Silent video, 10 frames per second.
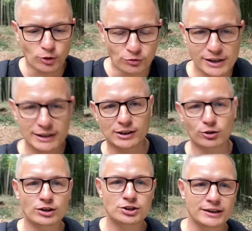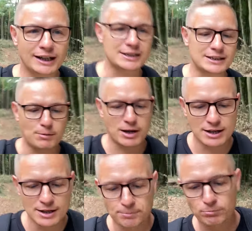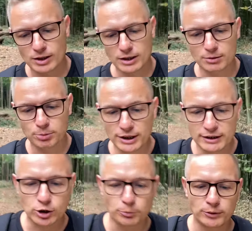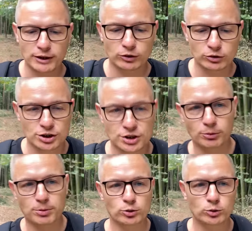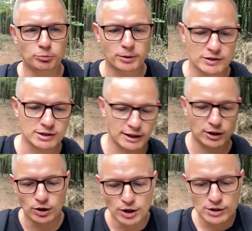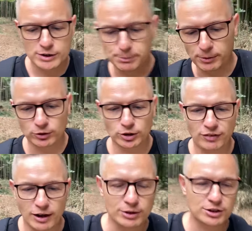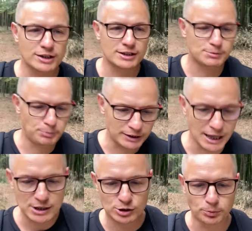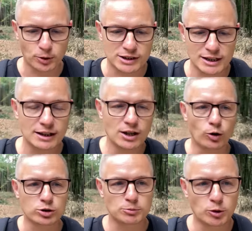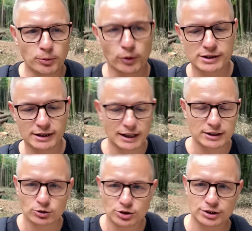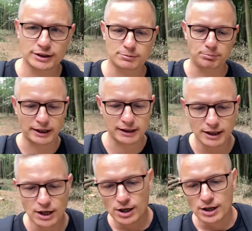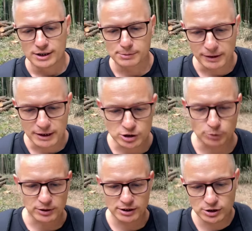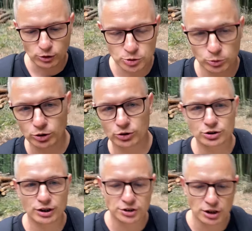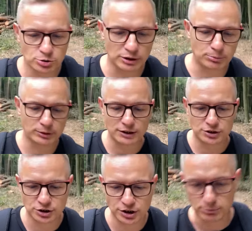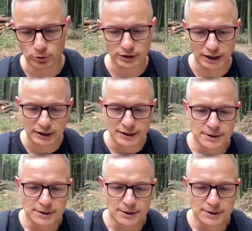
oferta teoretycznie taka sama, bo nikt nie kupił tego trzeciego produktu wprowadzonego, spowodowała, że z 15% osób kupujących najdroższy ten pakiet, z 15% skoczyło to do 60, tam bodajże 7, tak?